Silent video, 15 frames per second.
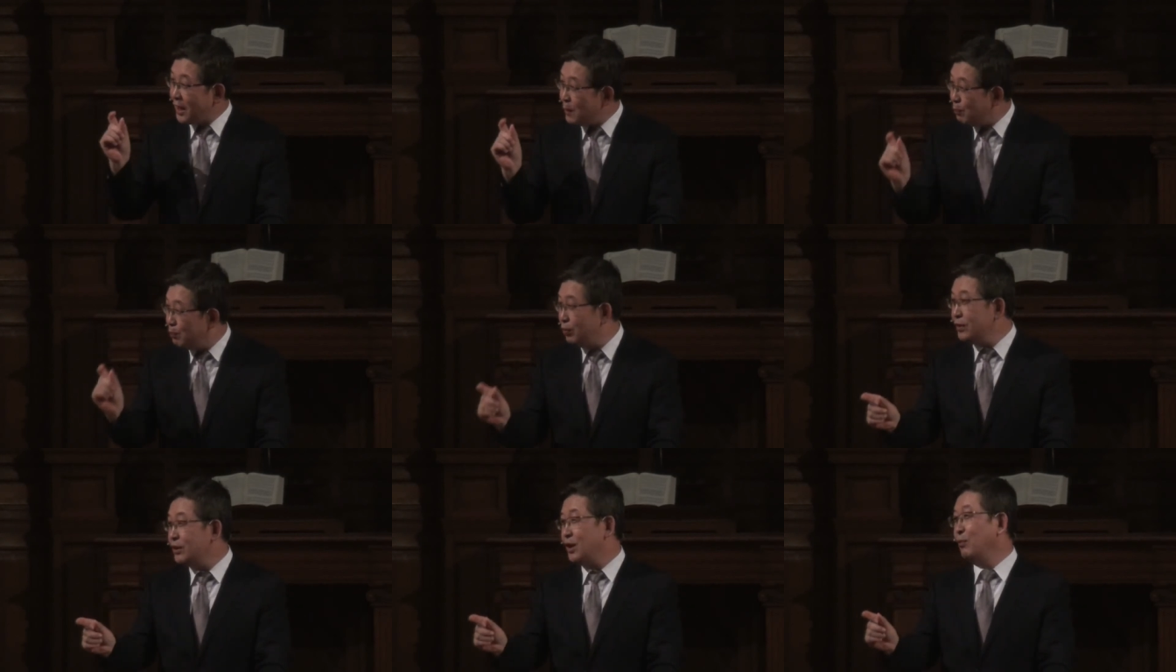
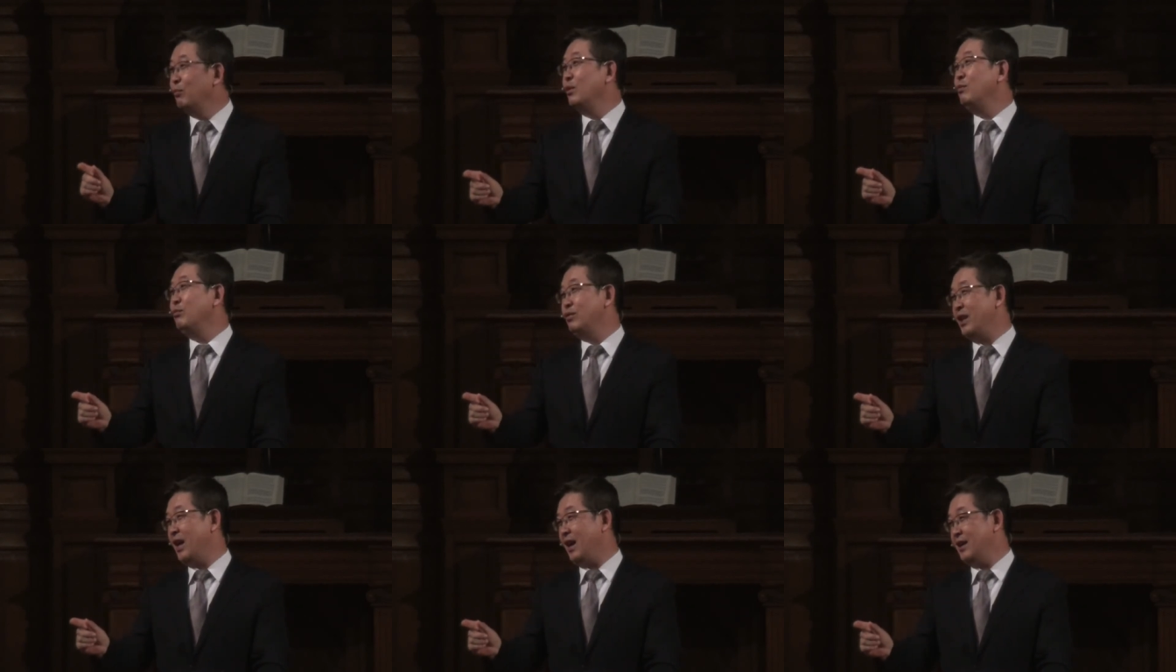자기 분,
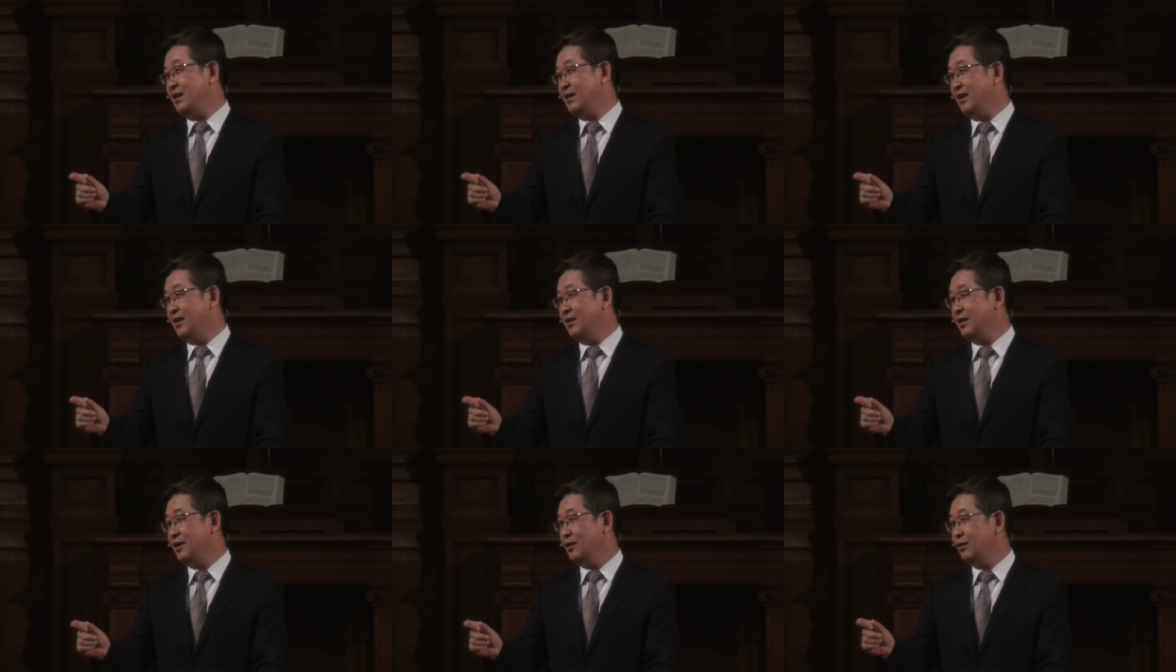전문 분야가
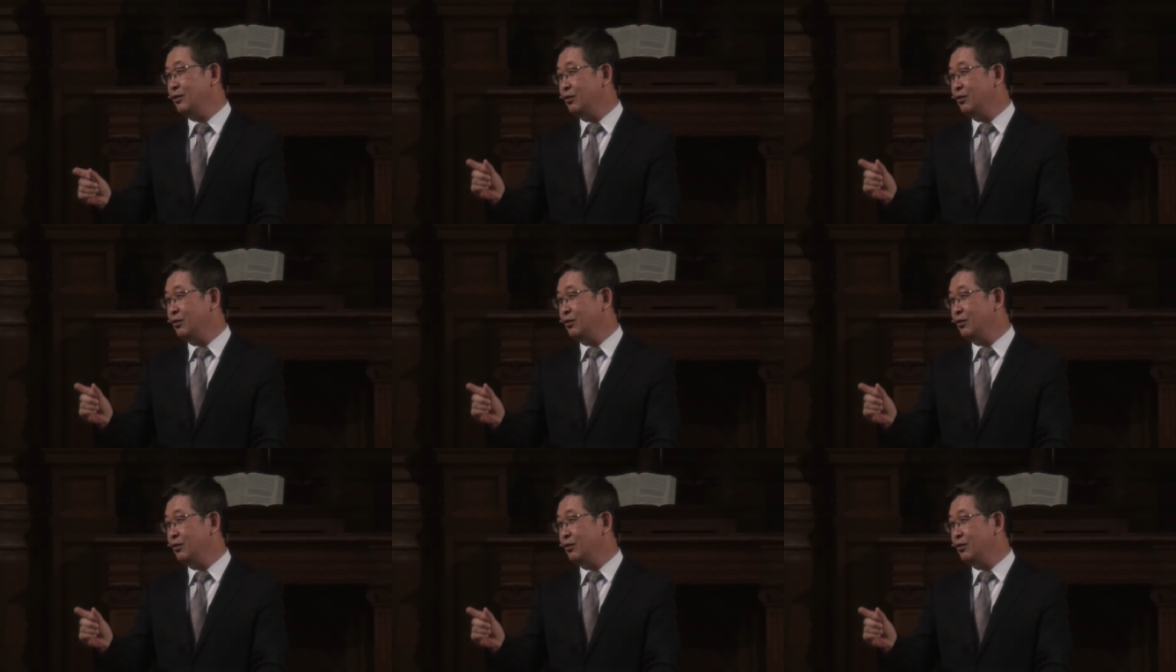있어요.